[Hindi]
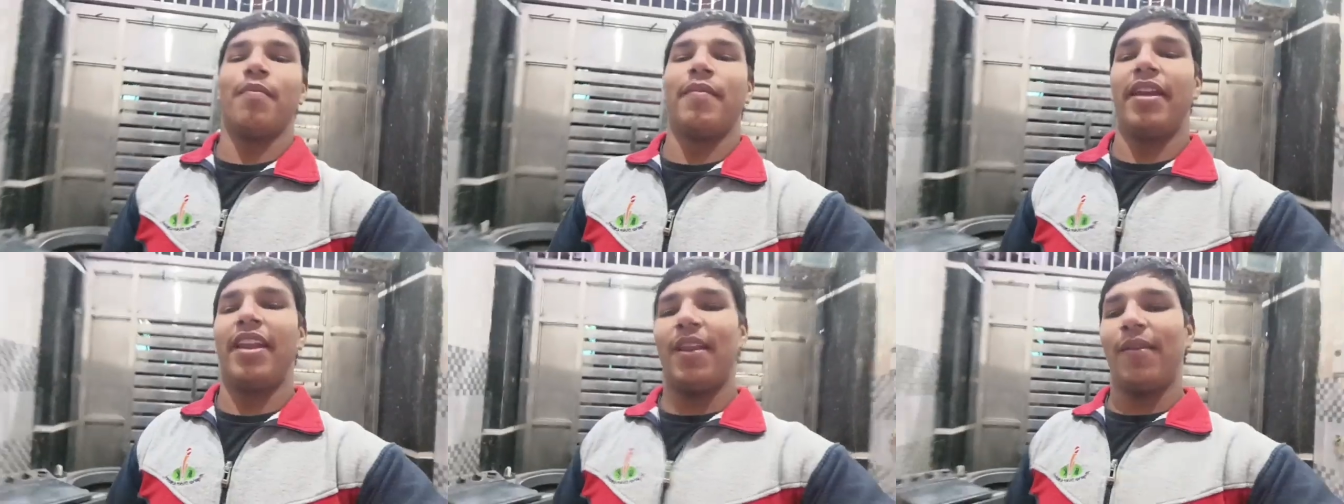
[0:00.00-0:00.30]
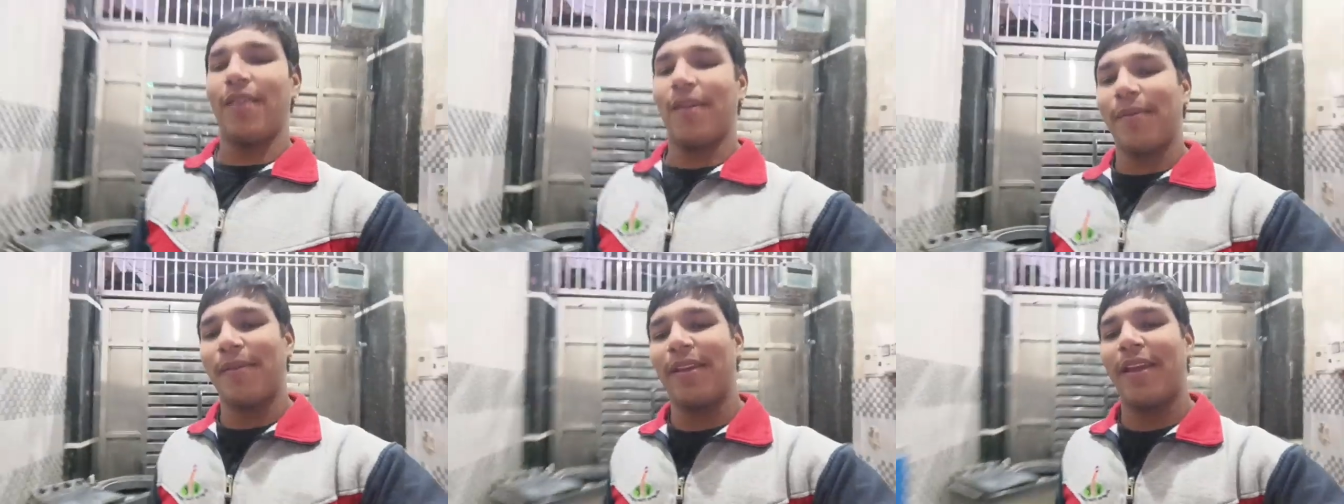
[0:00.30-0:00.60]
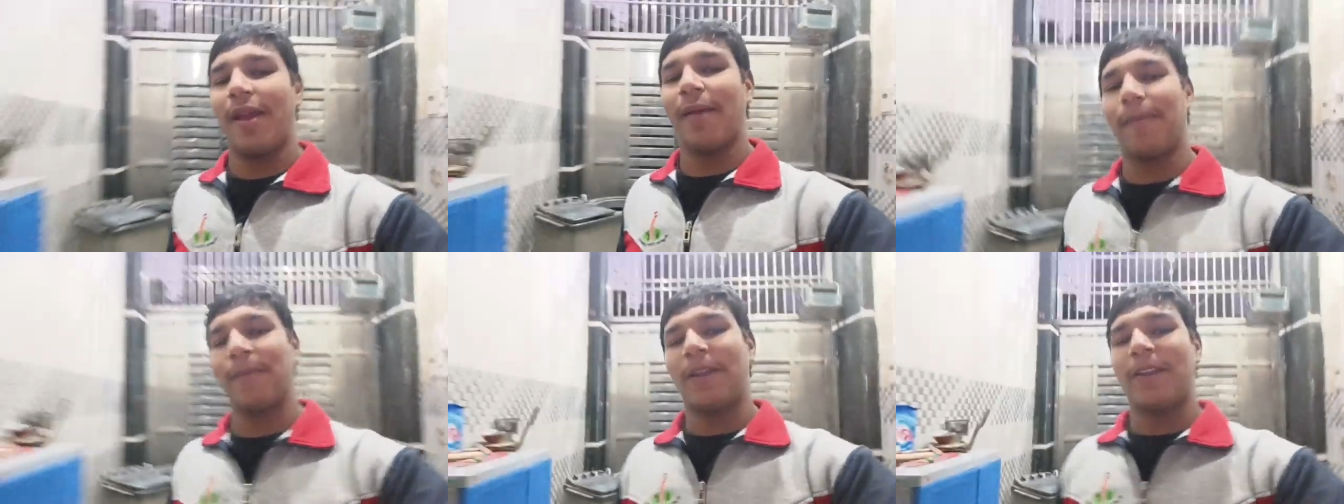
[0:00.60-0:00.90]
मैंने भी अपने
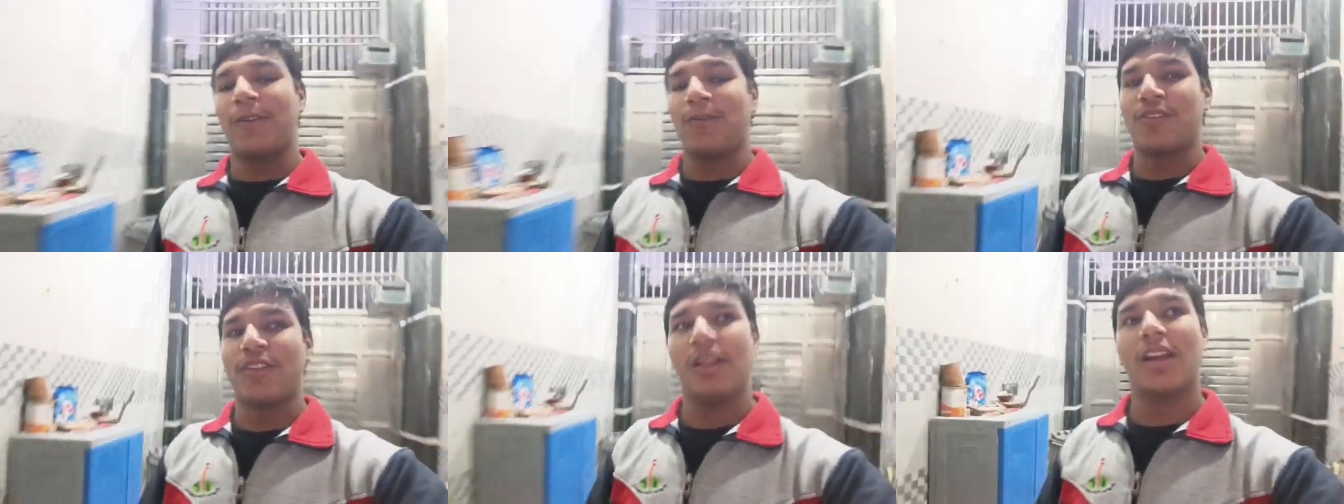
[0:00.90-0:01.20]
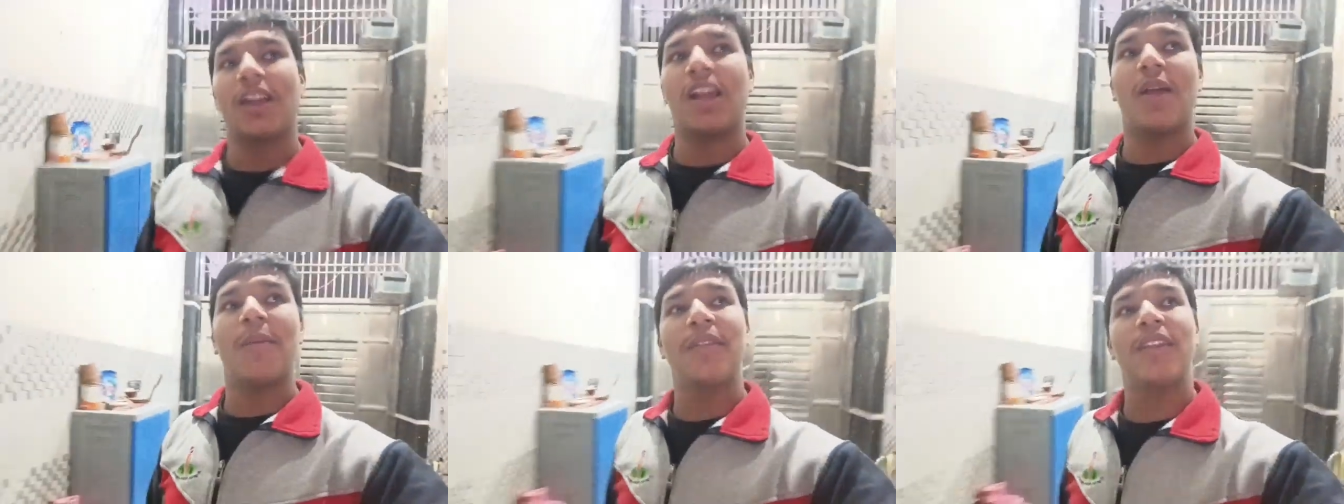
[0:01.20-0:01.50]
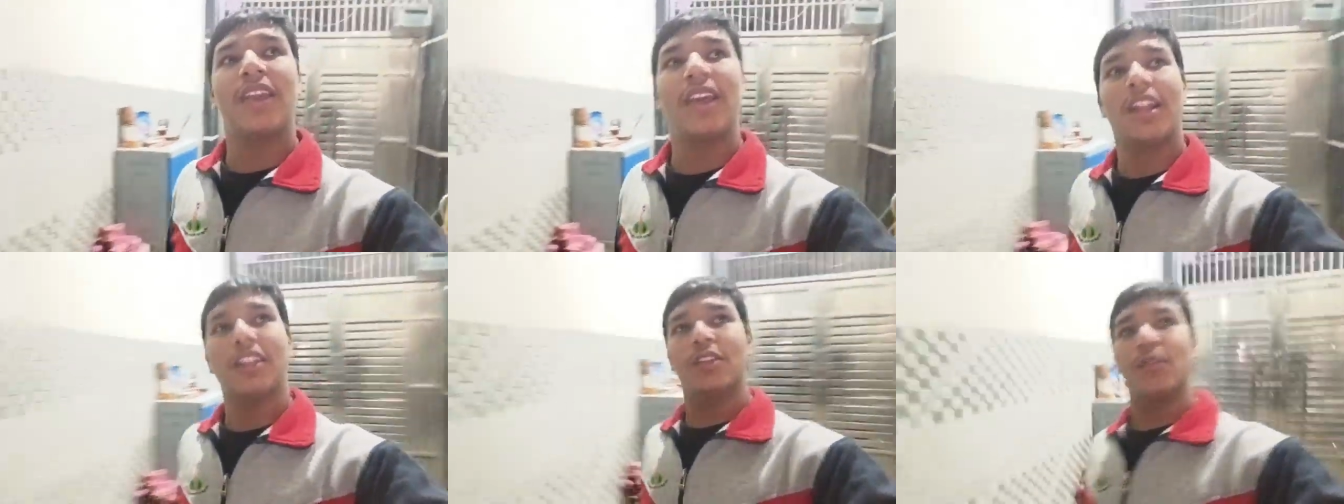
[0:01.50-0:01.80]
अपना ट्यूशन का काम
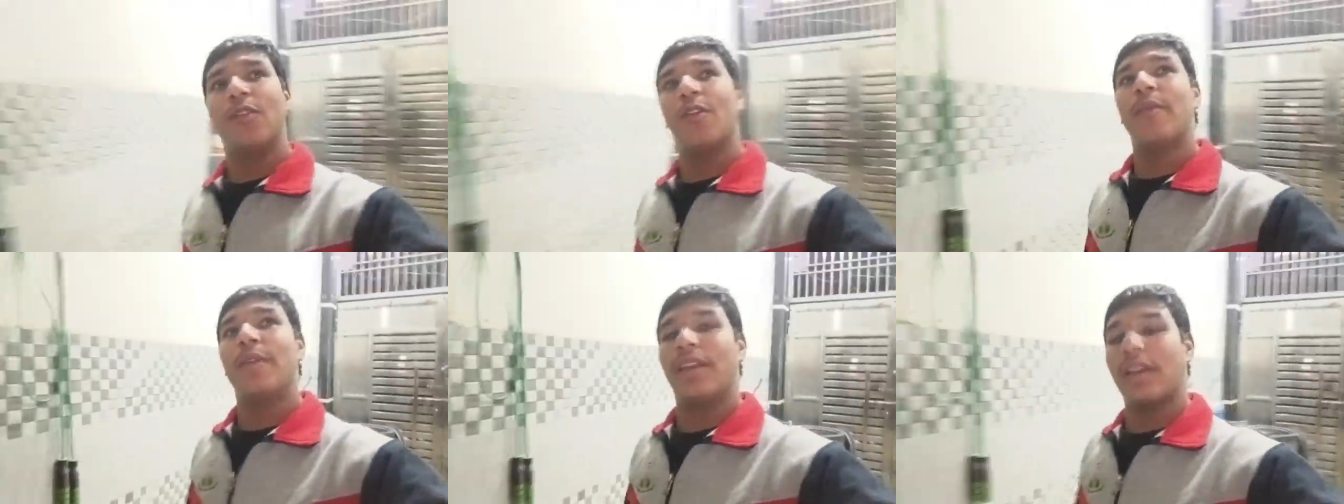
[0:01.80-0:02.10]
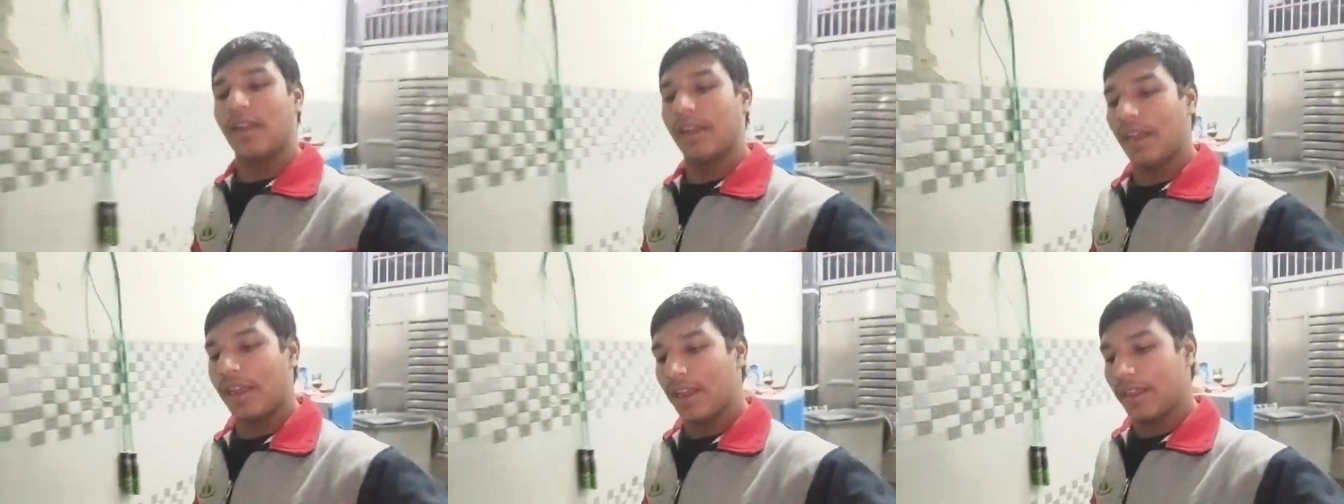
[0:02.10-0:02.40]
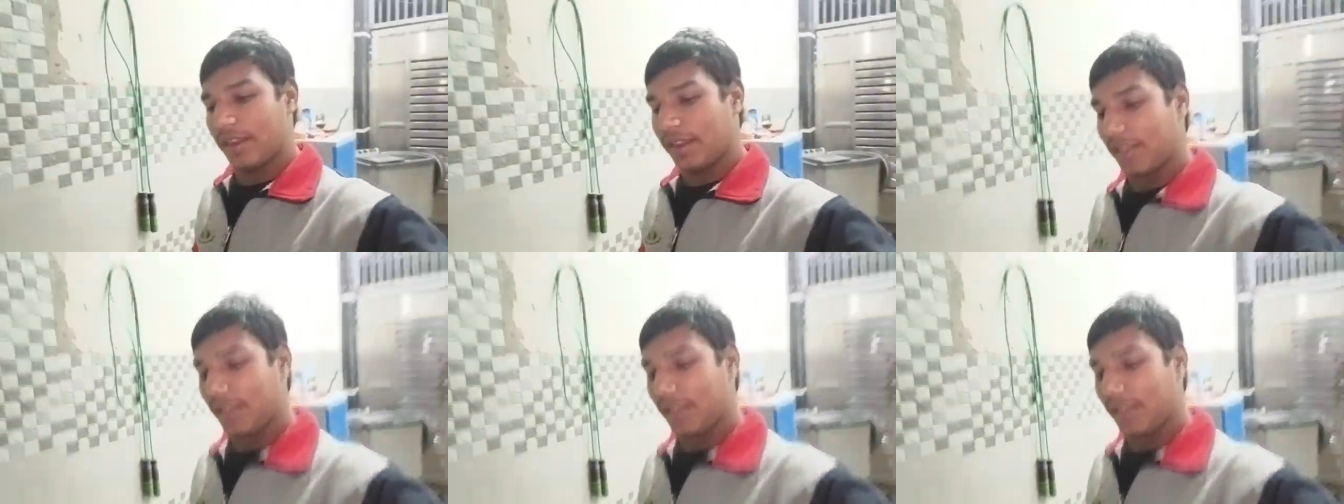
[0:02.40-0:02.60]
नहीं करा तो वो भी करना है